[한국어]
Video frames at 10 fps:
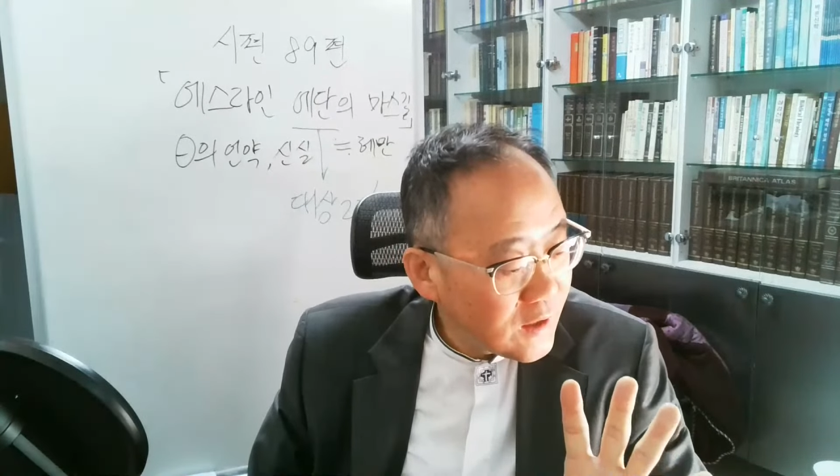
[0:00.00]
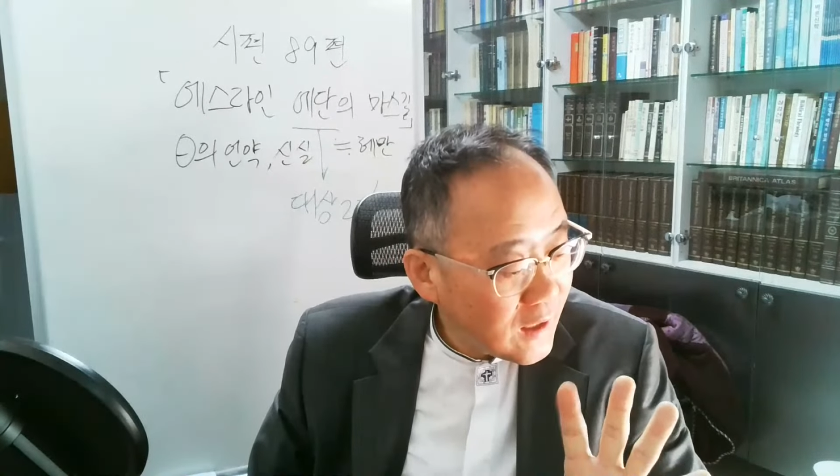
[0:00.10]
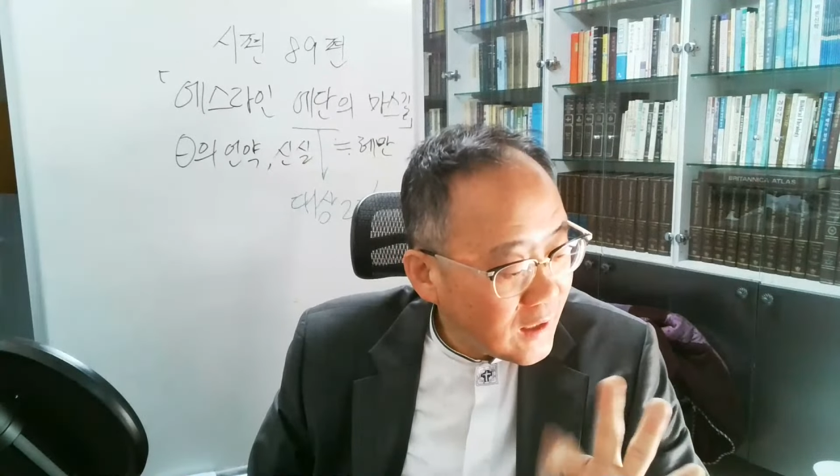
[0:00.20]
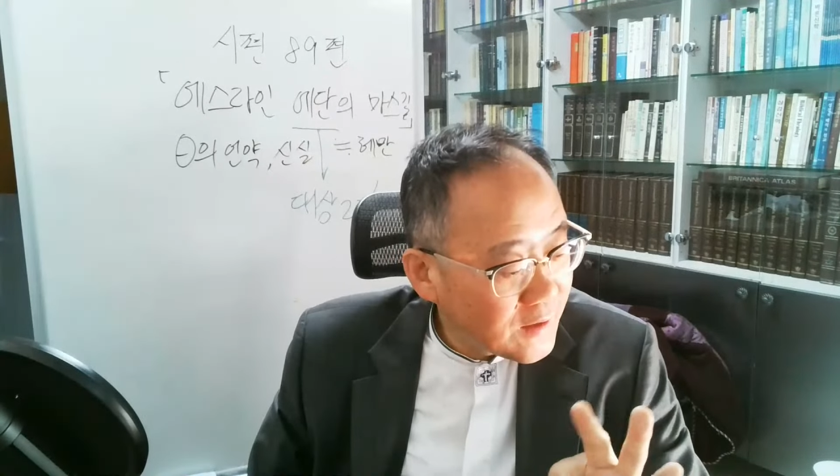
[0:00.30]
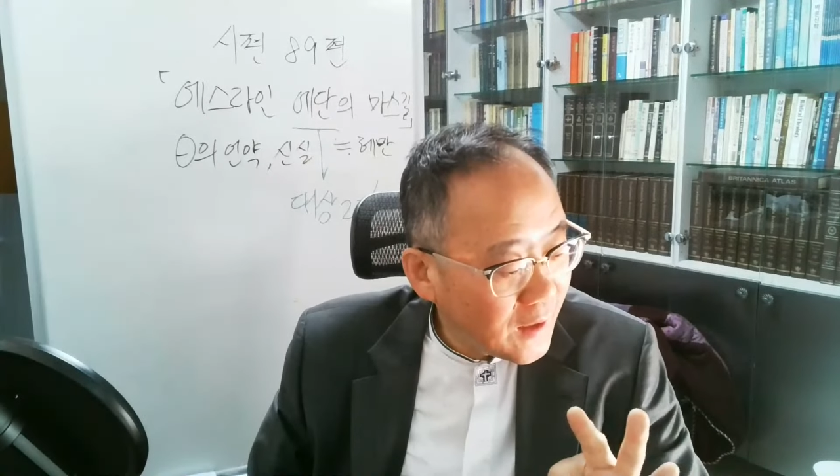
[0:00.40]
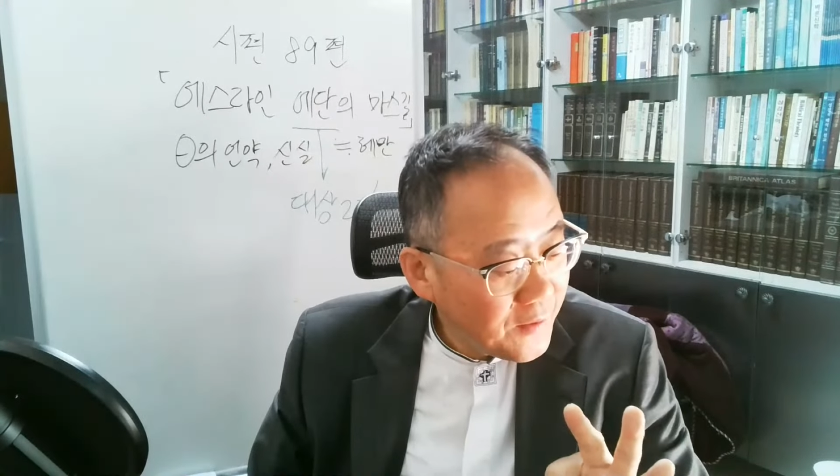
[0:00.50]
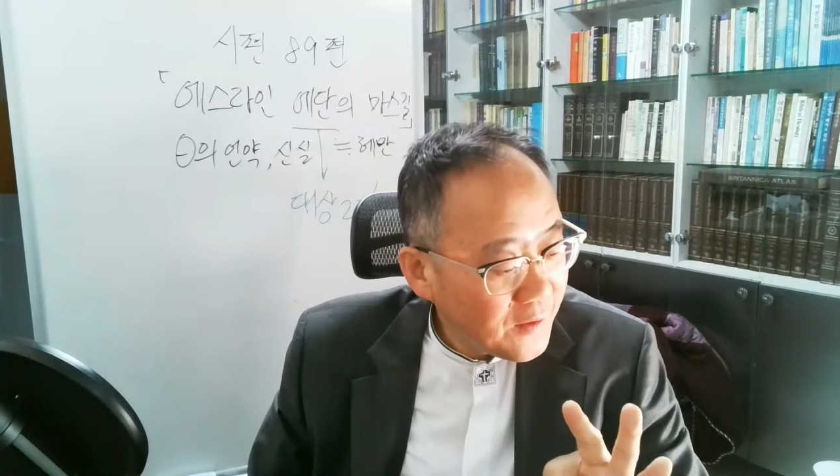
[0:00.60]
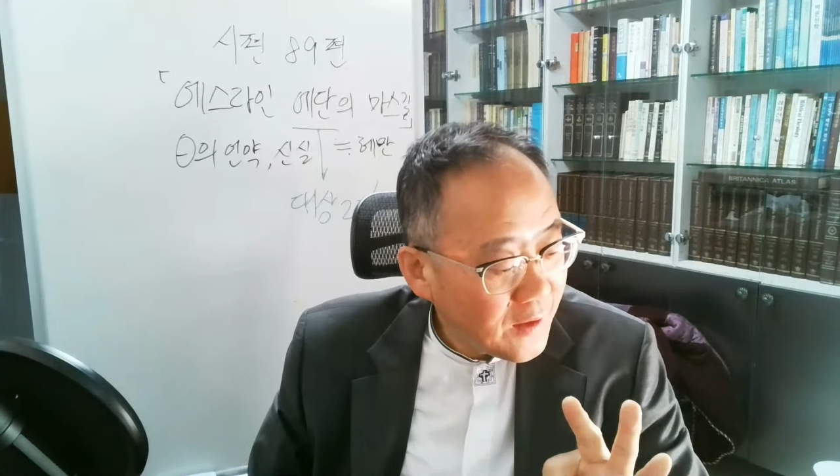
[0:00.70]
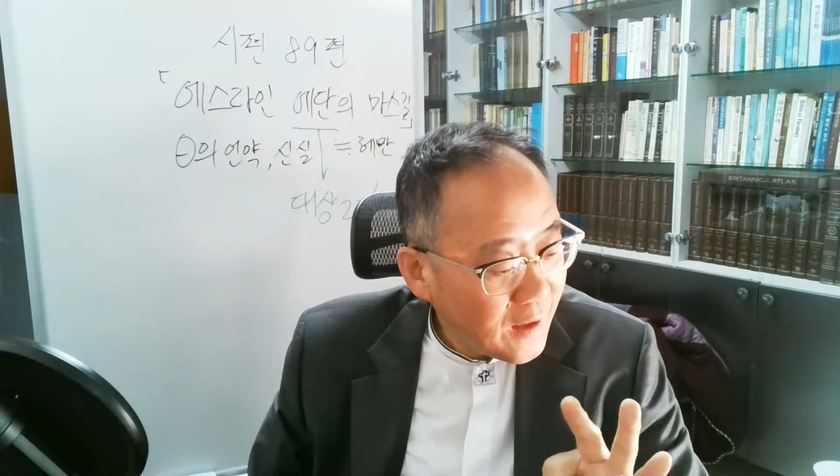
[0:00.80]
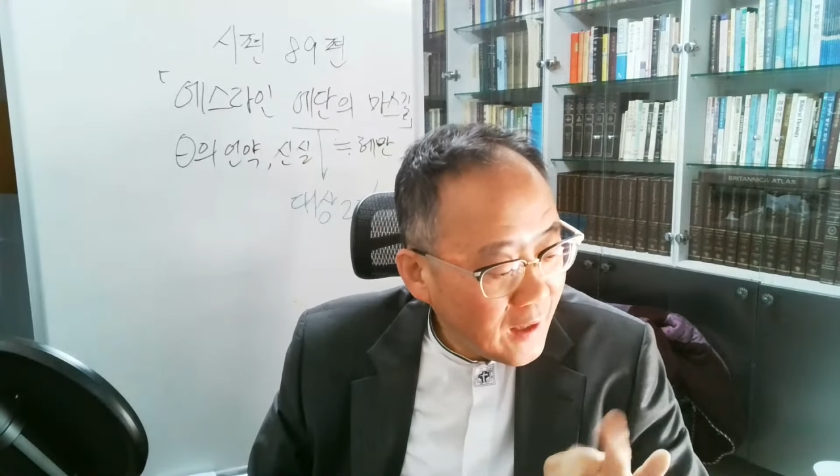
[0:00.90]
에단,
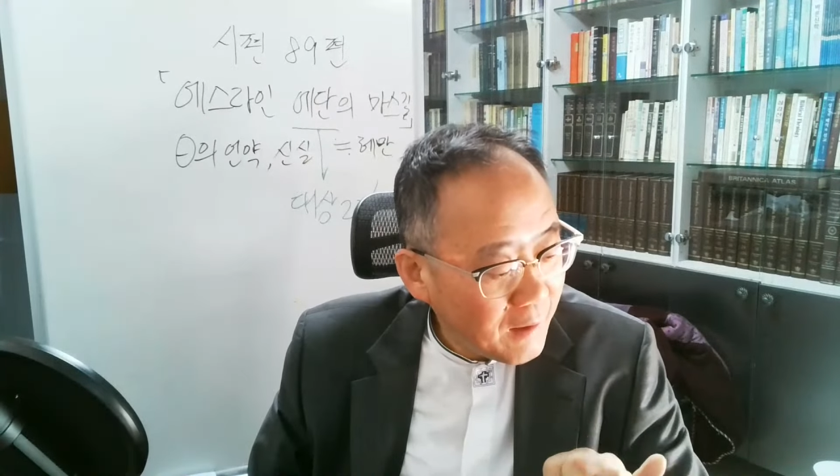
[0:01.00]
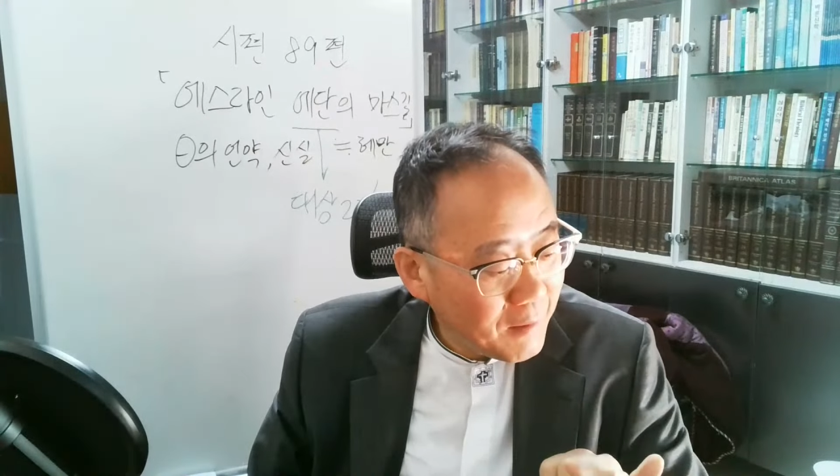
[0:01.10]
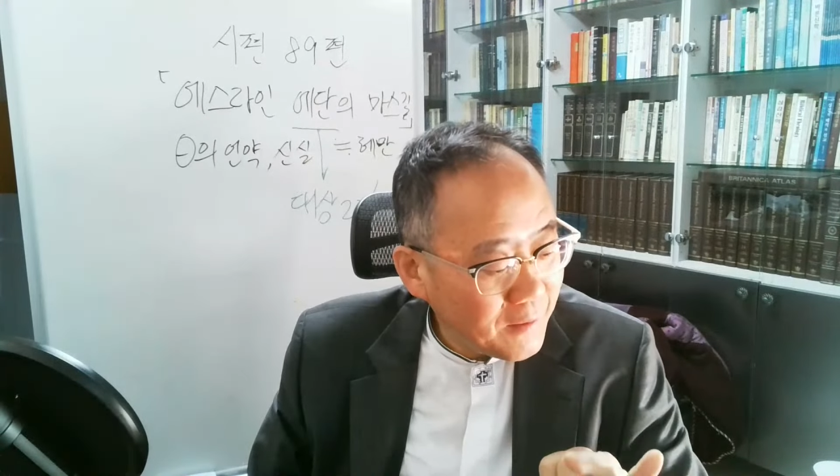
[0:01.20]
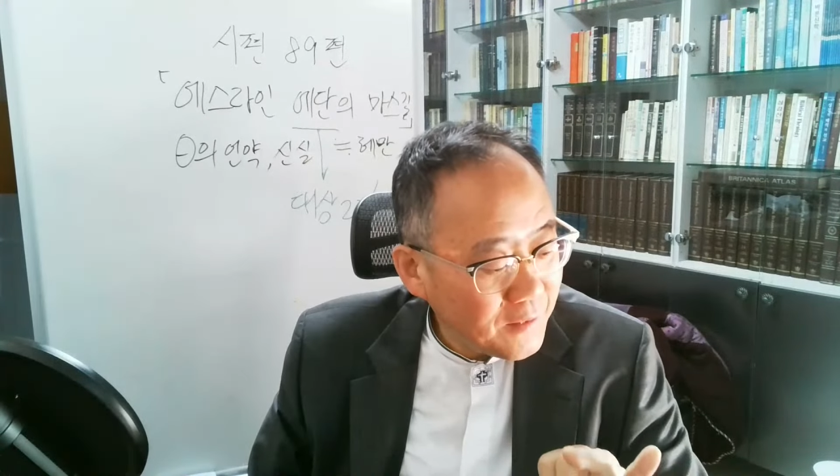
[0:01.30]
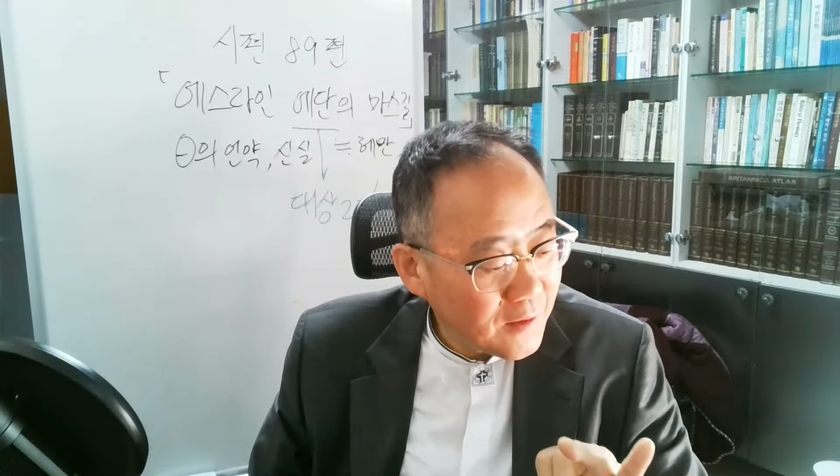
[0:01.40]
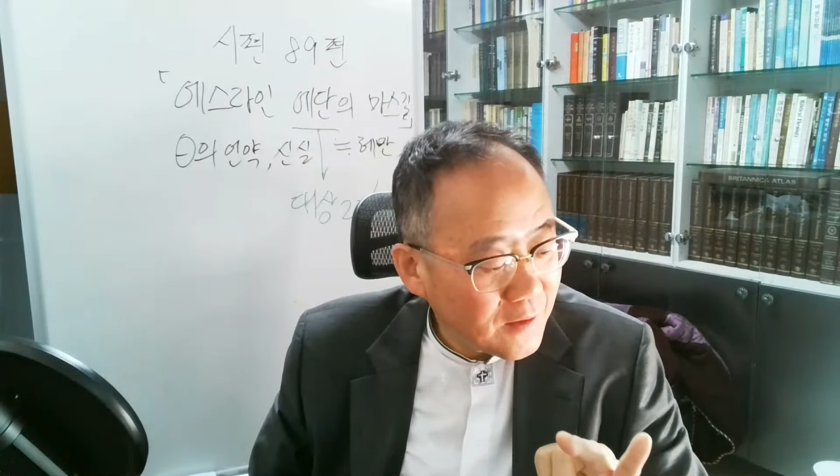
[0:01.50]
헤만,